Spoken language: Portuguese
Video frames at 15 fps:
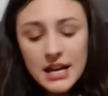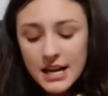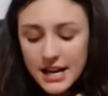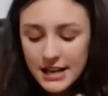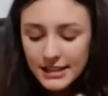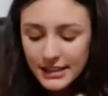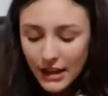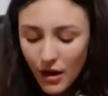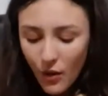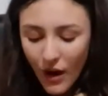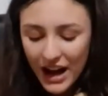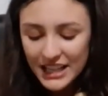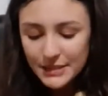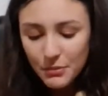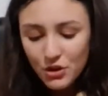Então
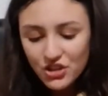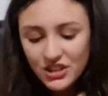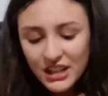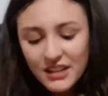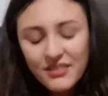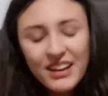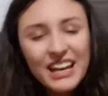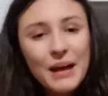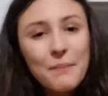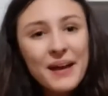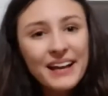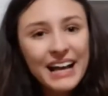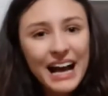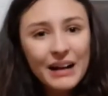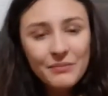a esponjinha vai lá
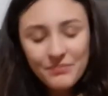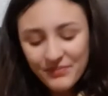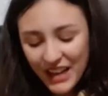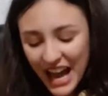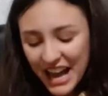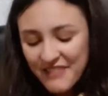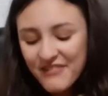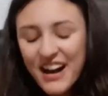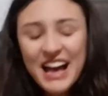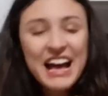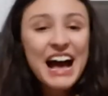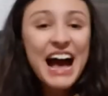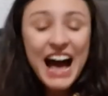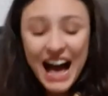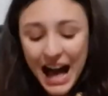pecar. Aí vai a,
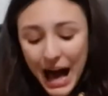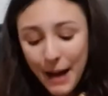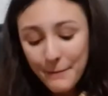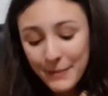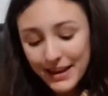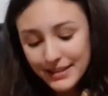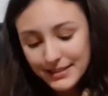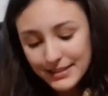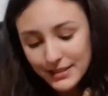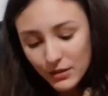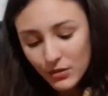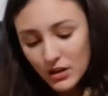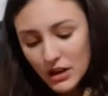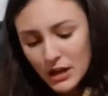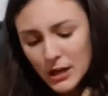a, a benção.
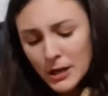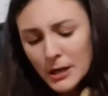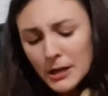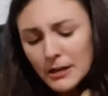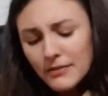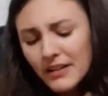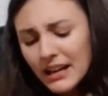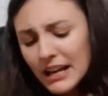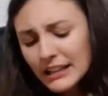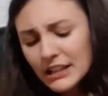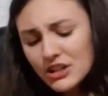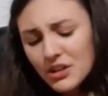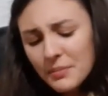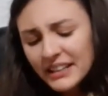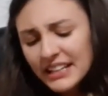Fala
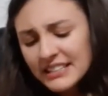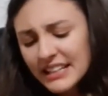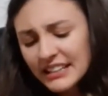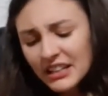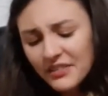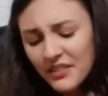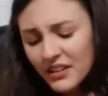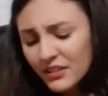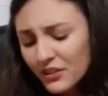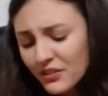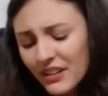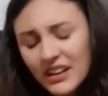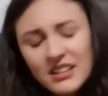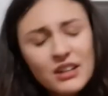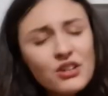Deus, obedecer a Deus, falando, não
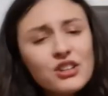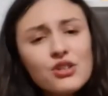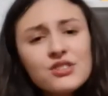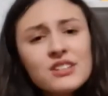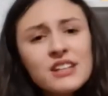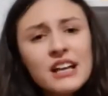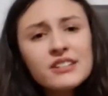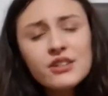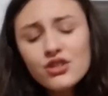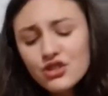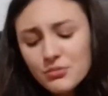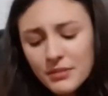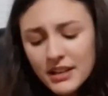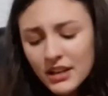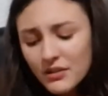fala, não, Deus esqueceu de
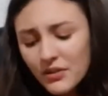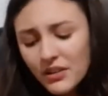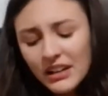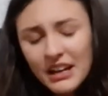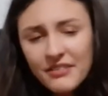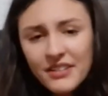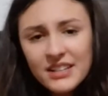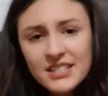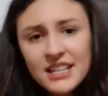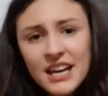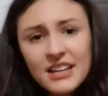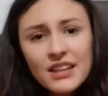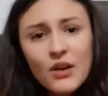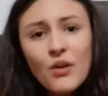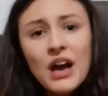mim, eu vou lá fazer,
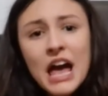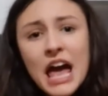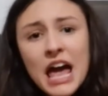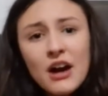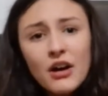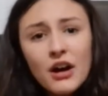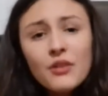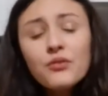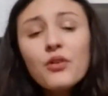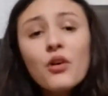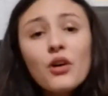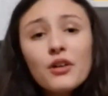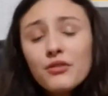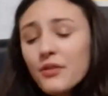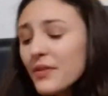não, eu, eu,
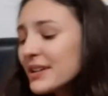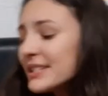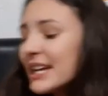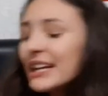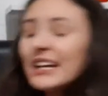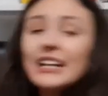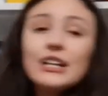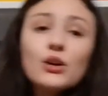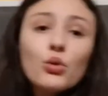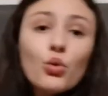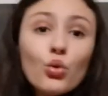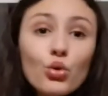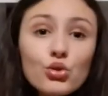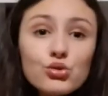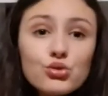vou, eu vou fazer aquele
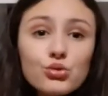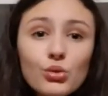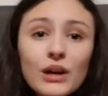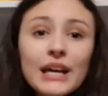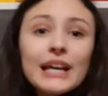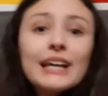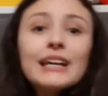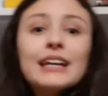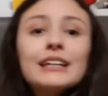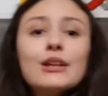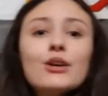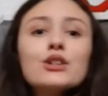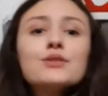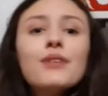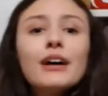curso que
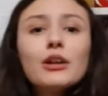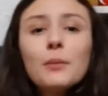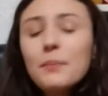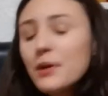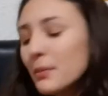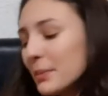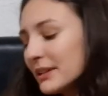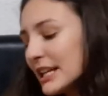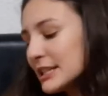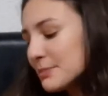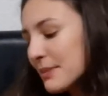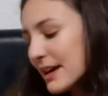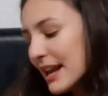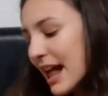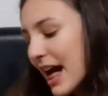Deus falou para eu poder
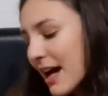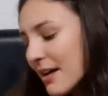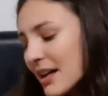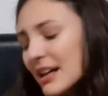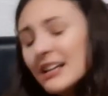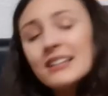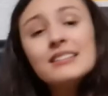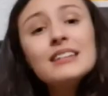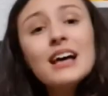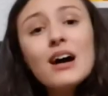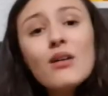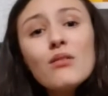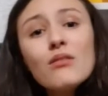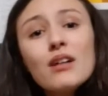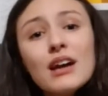esperar.
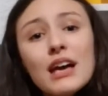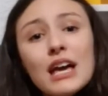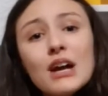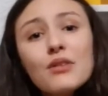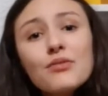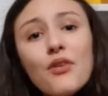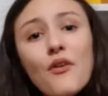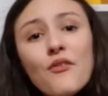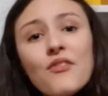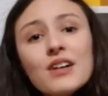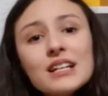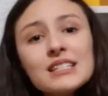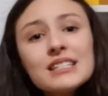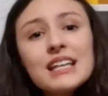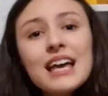Não, eu vou
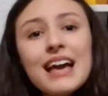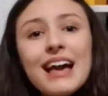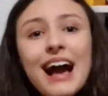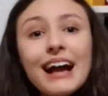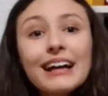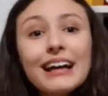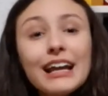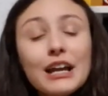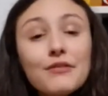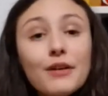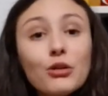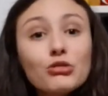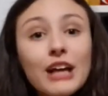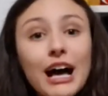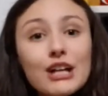fazer aquela
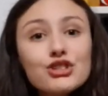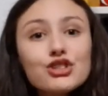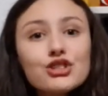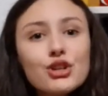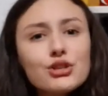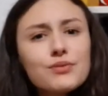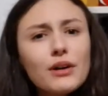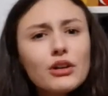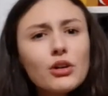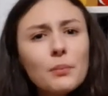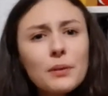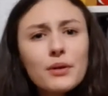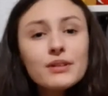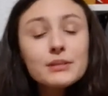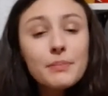faculdade que Deus falou
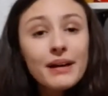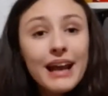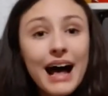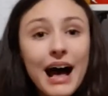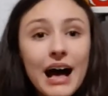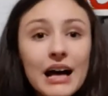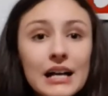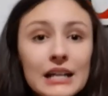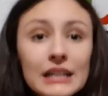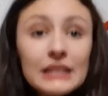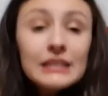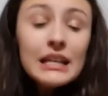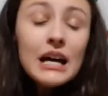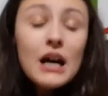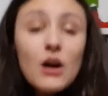para eu esperar.
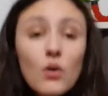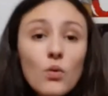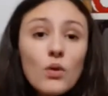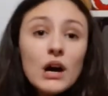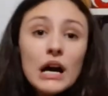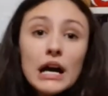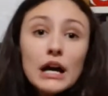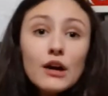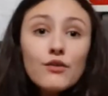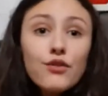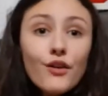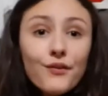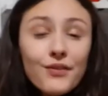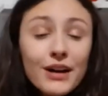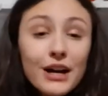Não, eu
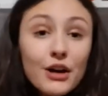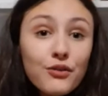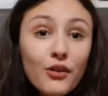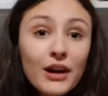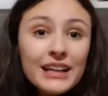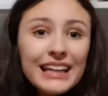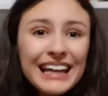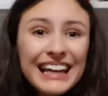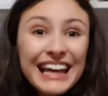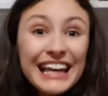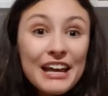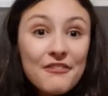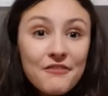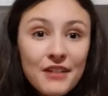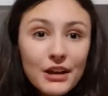vou, eu vou ir naquele
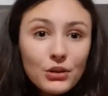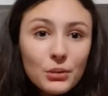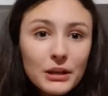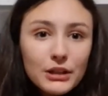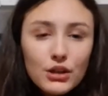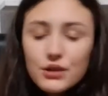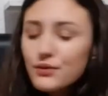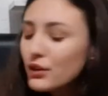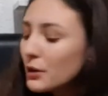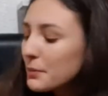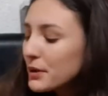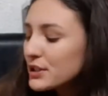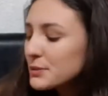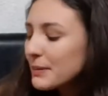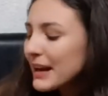evento que Deus falou para
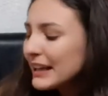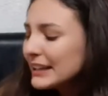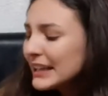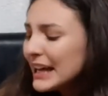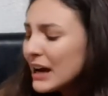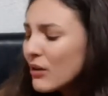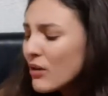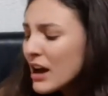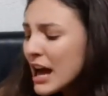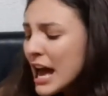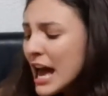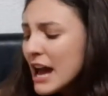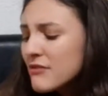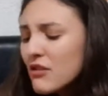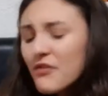eu esperar. Não,
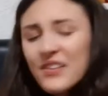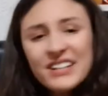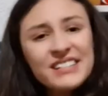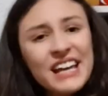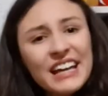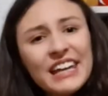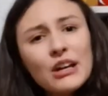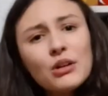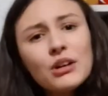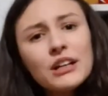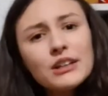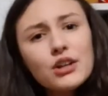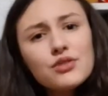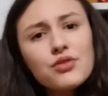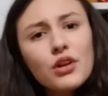eu vou fazer aquilo que
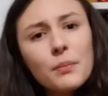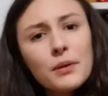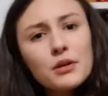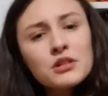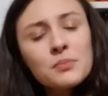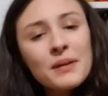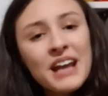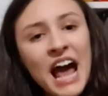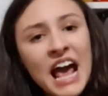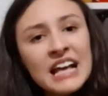Deus falou para eu esperar.